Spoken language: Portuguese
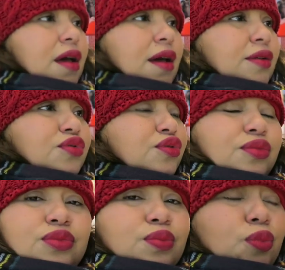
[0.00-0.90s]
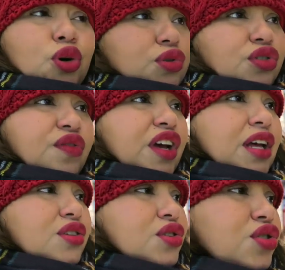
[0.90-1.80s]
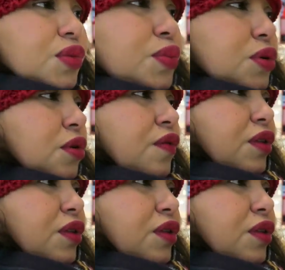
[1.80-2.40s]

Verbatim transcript: é, muitos diferentes tipos.